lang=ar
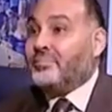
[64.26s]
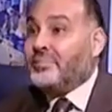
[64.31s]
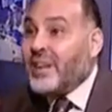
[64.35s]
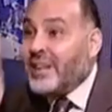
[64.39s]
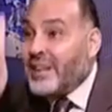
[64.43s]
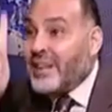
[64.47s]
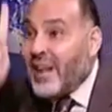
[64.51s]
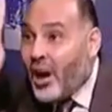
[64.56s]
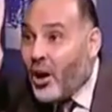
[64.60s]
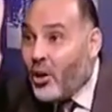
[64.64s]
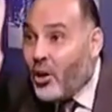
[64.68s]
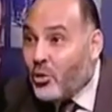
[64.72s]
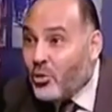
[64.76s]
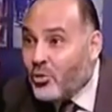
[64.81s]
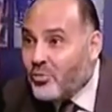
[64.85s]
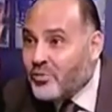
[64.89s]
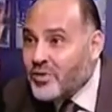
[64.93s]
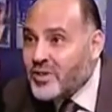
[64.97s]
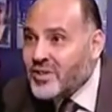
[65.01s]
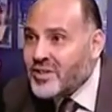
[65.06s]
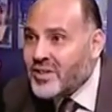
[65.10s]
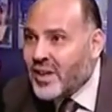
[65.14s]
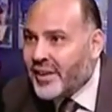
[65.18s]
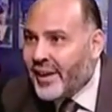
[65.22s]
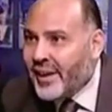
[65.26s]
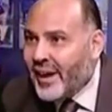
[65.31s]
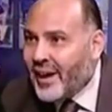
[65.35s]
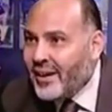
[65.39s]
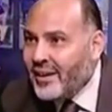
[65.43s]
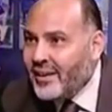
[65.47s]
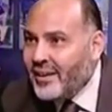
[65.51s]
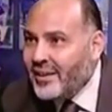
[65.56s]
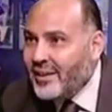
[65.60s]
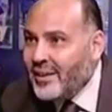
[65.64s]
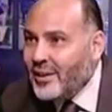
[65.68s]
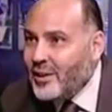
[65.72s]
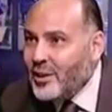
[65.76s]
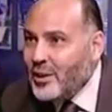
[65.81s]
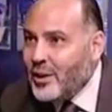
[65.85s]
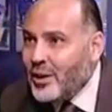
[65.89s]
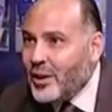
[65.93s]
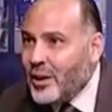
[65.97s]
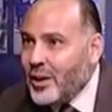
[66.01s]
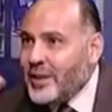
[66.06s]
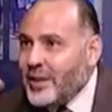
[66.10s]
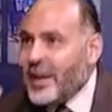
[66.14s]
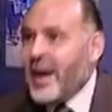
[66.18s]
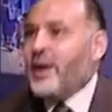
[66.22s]
تدخل في الصنعة
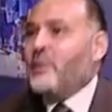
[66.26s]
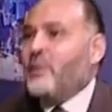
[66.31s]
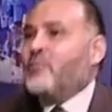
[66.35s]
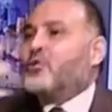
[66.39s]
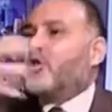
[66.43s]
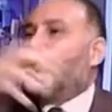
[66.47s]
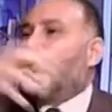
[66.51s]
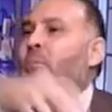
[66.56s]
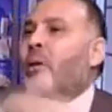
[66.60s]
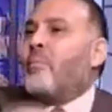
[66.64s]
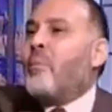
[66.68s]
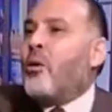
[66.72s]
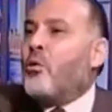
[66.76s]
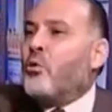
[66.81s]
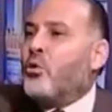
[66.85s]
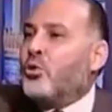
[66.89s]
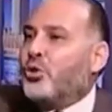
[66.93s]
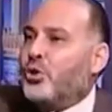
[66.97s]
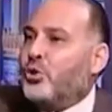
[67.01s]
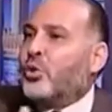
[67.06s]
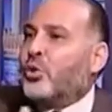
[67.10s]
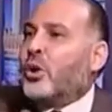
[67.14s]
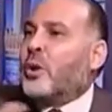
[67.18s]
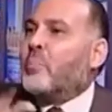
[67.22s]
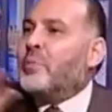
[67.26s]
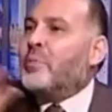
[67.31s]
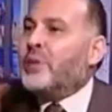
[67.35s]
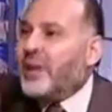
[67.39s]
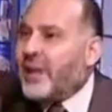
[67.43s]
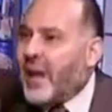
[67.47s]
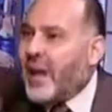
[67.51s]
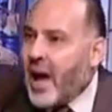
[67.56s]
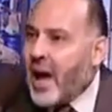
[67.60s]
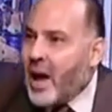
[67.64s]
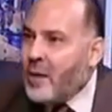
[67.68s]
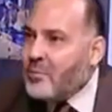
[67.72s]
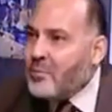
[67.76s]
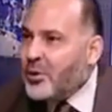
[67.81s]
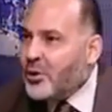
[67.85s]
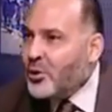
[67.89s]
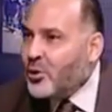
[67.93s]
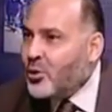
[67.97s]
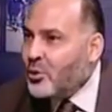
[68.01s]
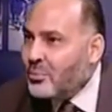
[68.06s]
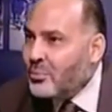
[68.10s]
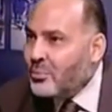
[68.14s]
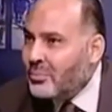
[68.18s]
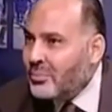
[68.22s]
يعني مش هما موجودين وربنا نقى
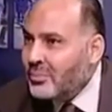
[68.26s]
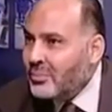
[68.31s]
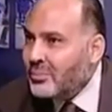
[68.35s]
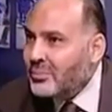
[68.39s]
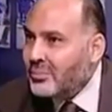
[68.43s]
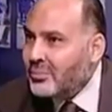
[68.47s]
منهم